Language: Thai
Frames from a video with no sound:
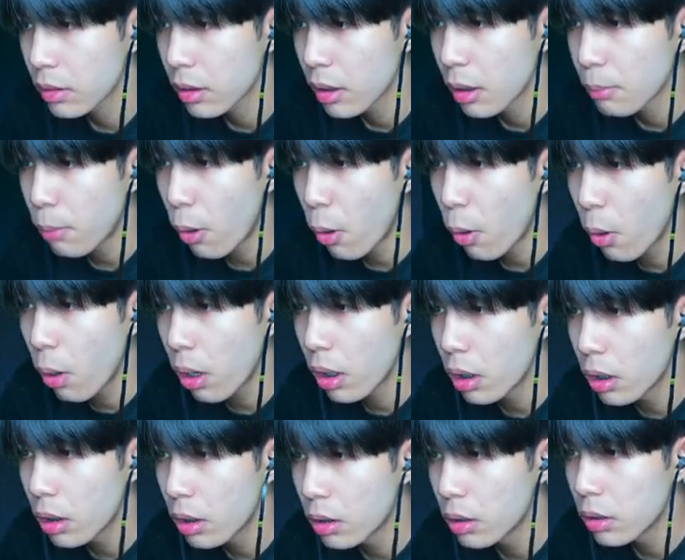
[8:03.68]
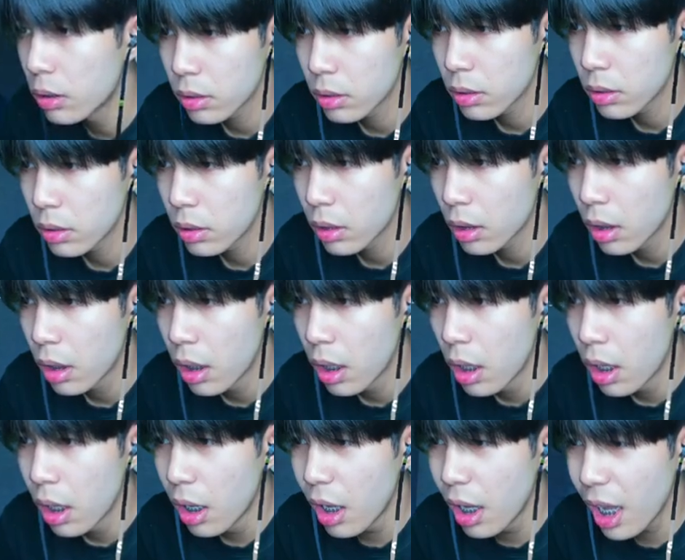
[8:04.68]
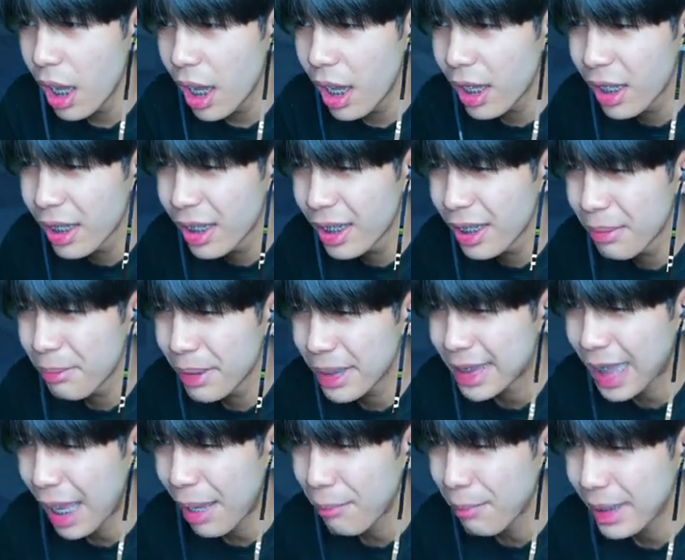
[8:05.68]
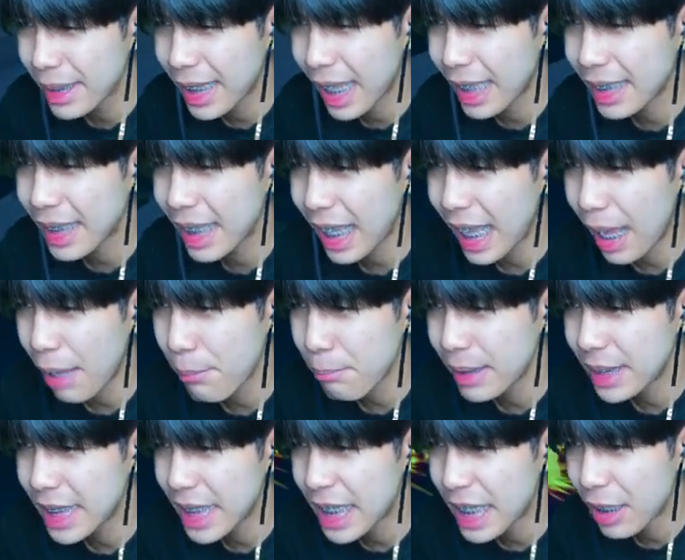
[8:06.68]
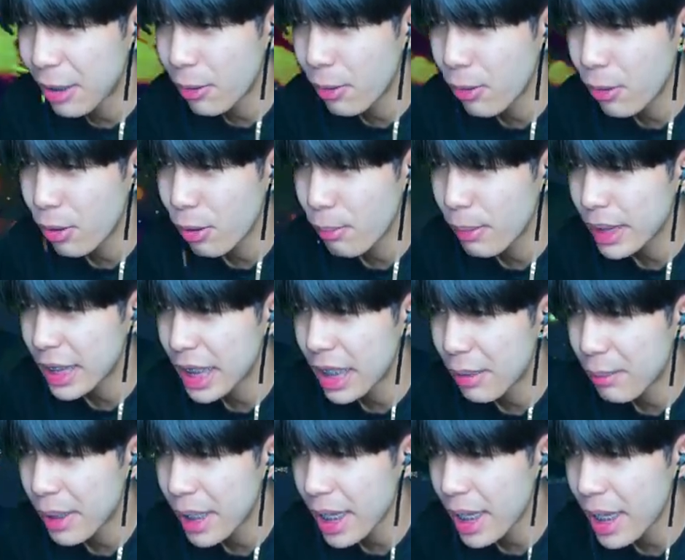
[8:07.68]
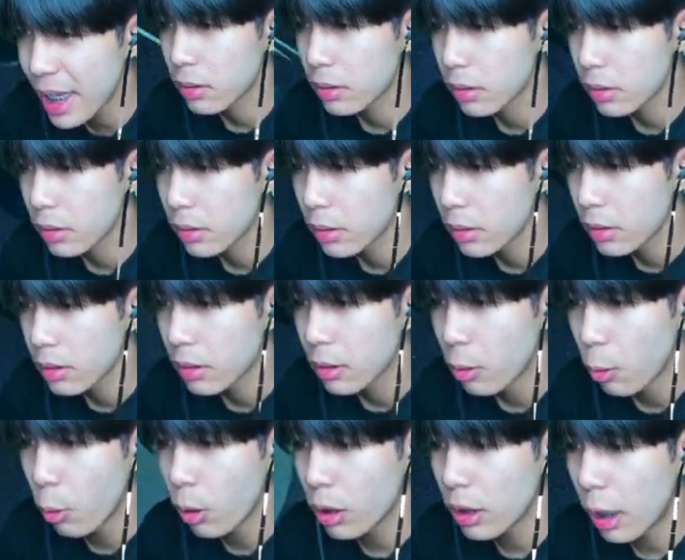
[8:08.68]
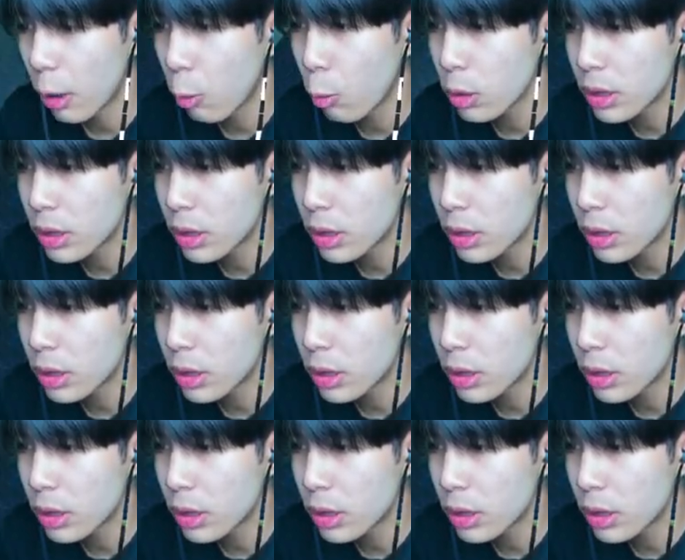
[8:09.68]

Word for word: โผล่พี่ตามไม่ทันนะครับมันหนีพี่อุ้ยแล้วกูเจ